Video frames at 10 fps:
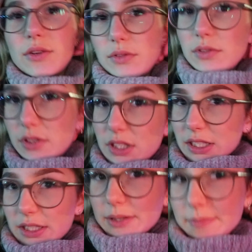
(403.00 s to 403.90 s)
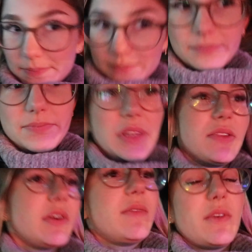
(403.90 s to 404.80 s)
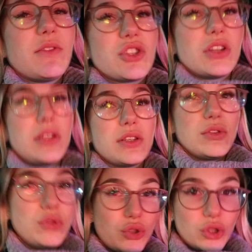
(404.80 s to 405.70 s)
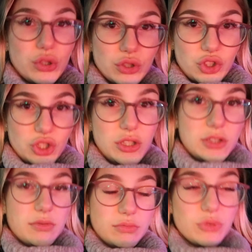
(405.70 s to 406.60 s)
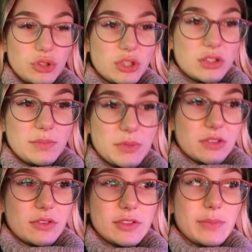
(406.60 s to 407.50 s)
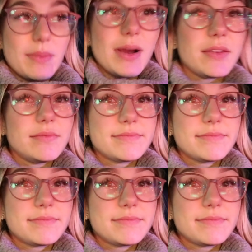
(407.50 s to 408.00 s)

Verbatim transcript: Und ja, dann werden wir wahrscheinlich auch nur noch chillen und nichts Besonderes mehr machen.